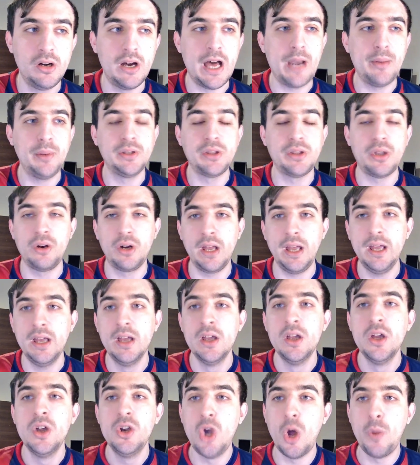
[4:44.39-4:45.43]
árbitro que
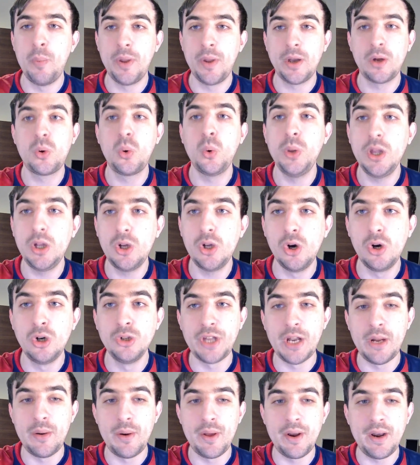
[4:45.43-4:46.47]
nos perjudicó
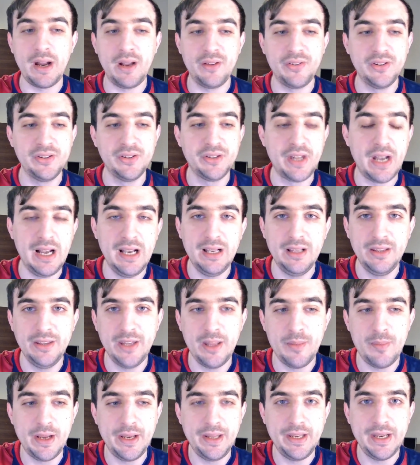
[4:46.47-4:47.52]
contra Barraca Central de
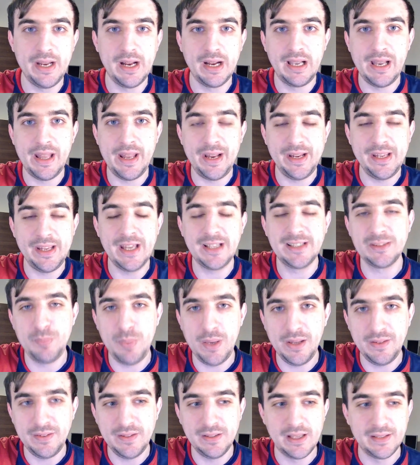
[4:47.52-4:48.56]
manera clara y
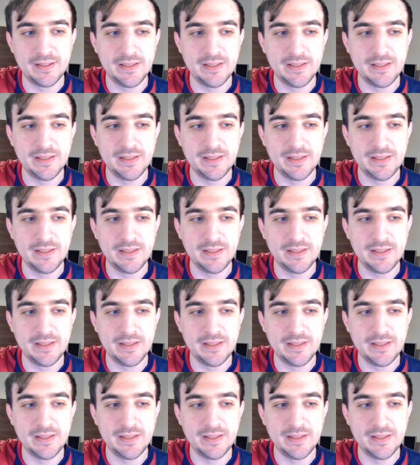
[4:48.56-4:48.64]
explícita.